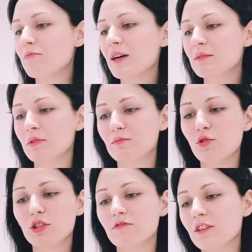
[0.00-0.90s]
Паспорт
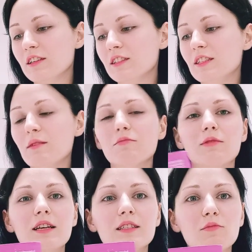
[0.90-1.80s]
может выглядеть самым
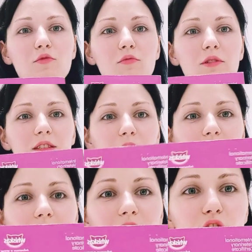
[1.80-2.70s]
разным образом.
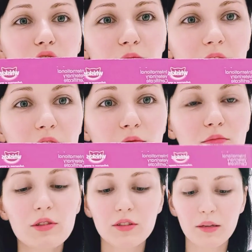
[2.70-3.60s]
Главное, чтобы на нем
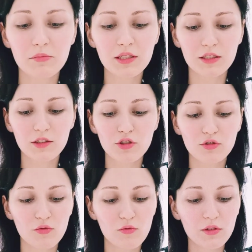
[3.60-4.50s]
было написано,
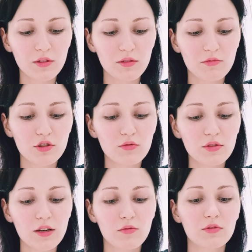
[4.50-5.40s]
что он
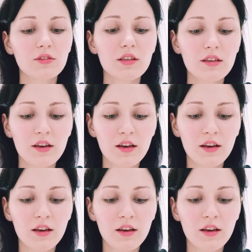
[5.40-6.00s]
международный.